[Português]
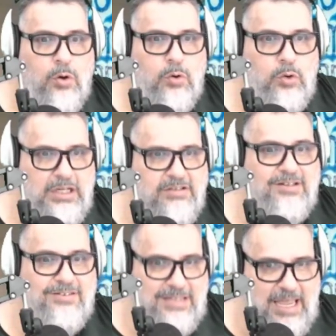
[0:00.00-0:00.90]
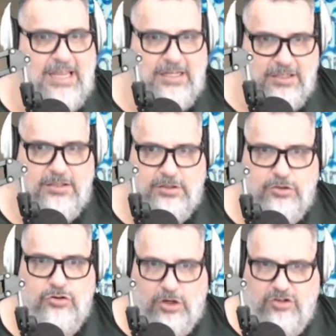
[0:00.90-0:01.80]
Corinthians quer
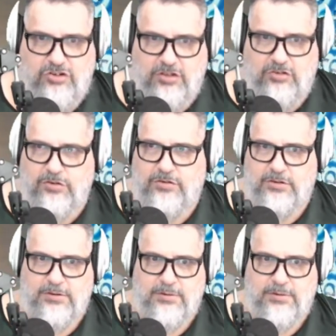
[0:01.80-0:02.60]
Jorge Jesus,